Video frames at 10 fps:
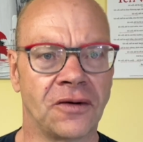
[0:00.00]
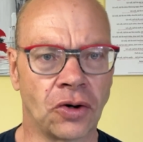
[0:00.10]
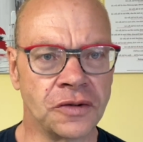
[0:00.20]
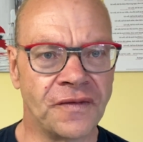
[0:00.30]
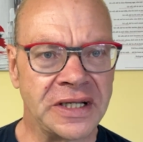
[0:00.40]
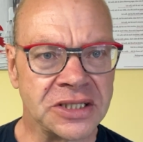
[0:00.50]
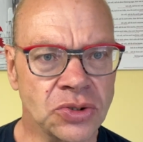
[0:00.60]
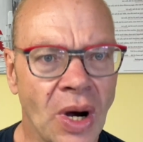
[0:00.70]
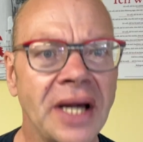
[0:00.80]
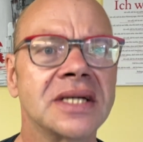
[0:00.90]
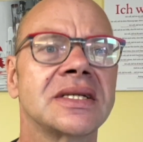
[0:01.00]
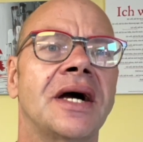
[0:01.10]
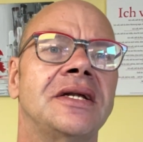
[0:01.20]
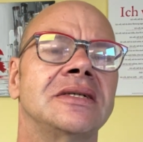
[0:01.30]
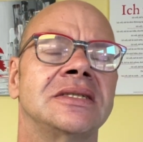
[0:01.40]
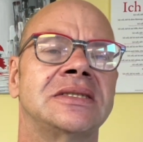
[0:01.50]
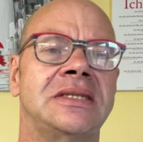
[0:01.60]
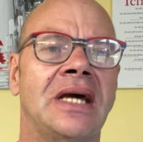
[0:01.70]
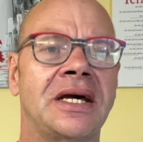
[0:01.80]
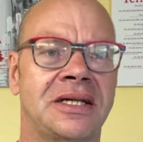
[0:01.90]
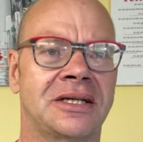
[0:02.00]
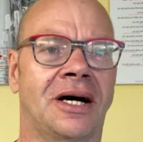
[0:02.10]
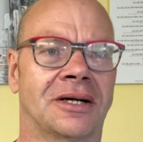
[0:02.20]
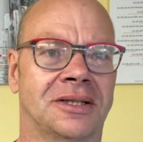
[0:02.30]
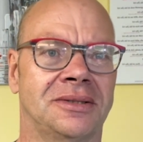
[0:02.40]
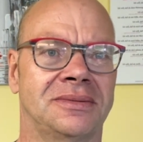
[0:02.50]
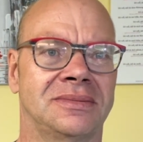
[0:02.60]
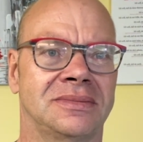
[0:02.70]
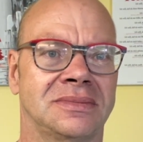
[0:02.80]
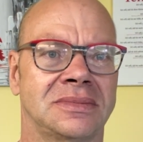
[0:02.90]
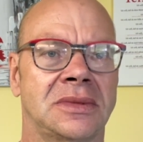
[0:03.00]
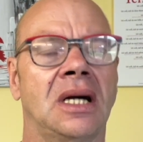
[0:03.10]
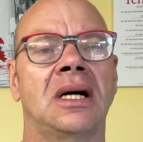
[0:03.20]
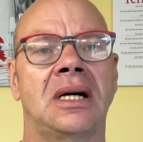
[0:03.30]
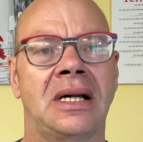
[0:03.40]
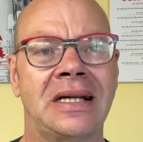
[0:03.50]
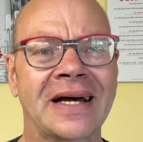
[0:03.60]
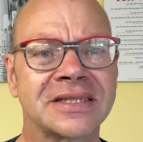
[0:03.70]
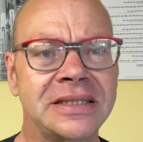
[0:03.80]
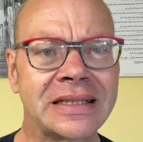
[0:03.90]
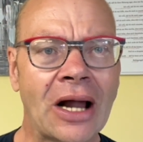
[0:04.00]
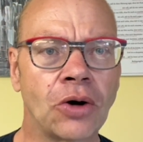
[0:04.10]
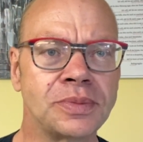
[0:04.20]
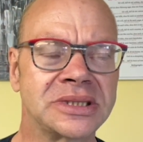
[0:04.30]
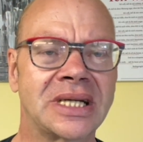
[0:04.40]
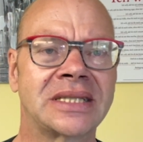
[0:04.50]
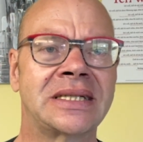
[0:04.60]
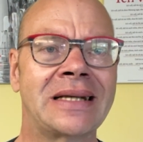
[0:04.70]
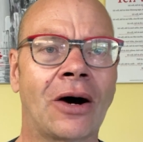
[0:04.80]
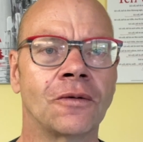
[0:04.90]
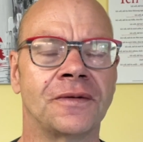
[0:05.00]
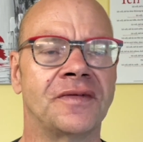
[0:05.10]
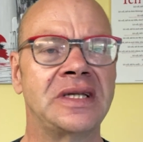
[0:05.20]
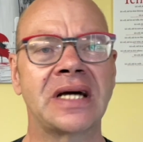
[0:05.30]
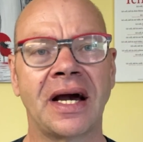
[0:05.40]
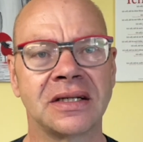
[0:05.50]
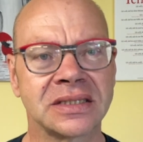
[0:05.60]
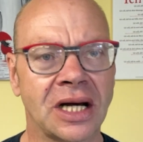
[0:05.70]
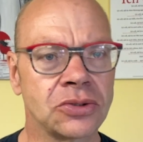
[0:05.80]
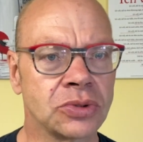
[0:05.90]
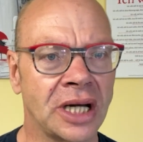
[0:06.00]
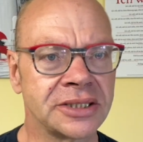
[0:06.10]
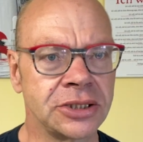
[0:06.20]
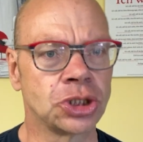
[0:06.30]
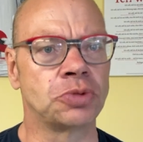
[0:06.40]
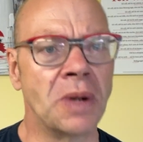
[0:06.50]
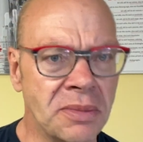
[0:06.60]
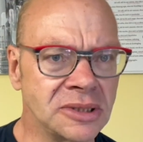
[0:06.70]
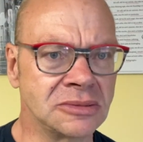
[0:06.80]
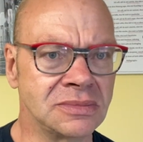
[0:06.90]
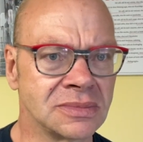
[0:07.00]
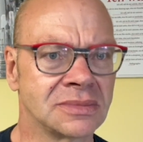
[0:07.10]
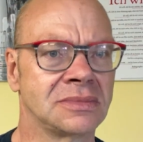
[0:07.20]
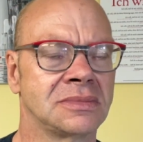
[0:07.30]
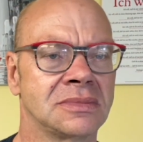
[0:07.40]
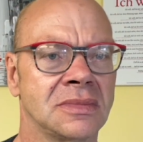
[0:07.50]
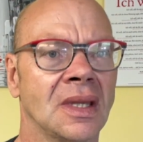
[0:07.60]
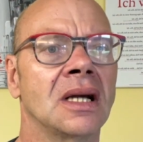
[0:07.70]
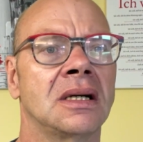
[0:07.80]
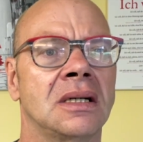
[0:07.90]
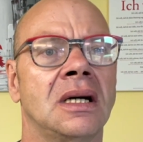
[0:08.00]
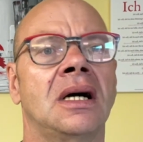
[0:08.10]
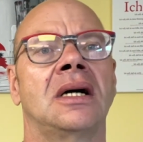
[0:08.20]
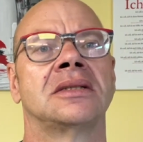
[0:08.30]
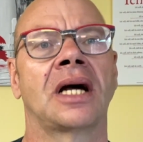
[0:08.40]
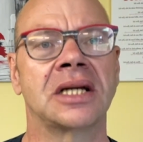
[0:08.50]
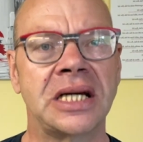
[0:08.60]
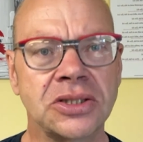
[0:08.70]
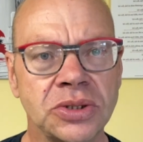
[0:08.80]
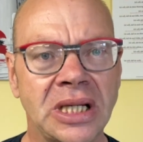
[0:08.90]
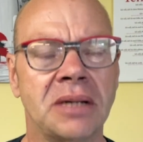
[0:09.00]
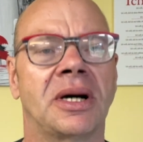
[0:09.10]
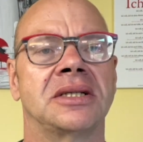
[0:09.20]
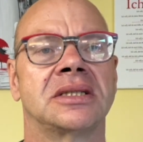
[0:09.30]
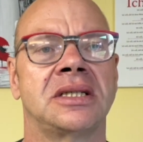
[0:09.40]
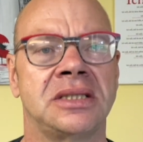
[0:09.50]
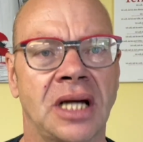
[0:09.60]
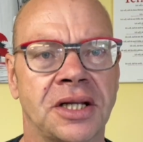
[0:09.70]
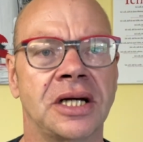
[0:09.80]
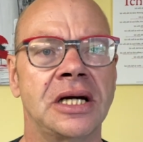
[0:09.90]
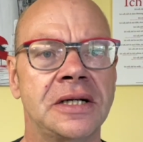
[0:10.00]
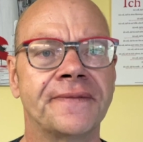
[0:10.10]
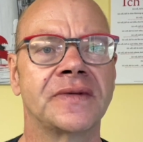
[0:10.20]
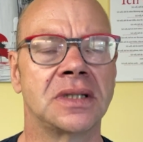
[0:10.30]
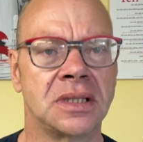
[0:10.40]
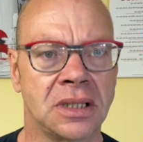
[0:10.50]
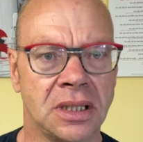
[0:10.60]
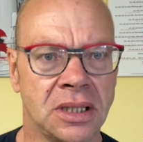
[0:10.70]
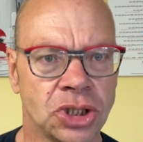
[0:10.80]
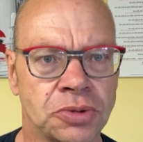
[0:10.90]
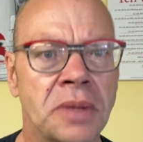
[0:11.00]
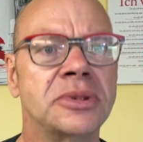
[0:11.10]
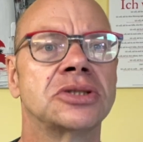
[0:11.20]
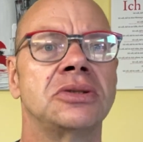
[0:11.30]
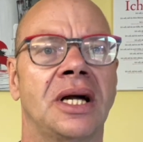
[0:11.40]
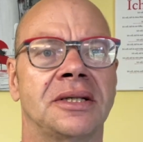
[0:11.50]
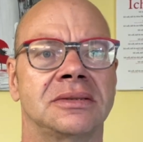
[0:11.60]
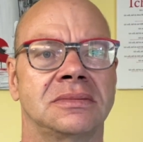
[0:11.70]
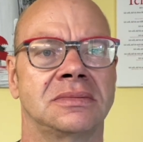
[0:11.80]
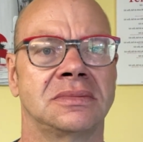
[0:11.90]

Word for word: Und wenn nur eine Seite ist, jeden Tag. Lass die Glaubenssätze laufen. Wenn dir einer sagt, du kannst nicht schwimmen, dann geh zu jemand, der dir hilft, schwimmen zu lernen.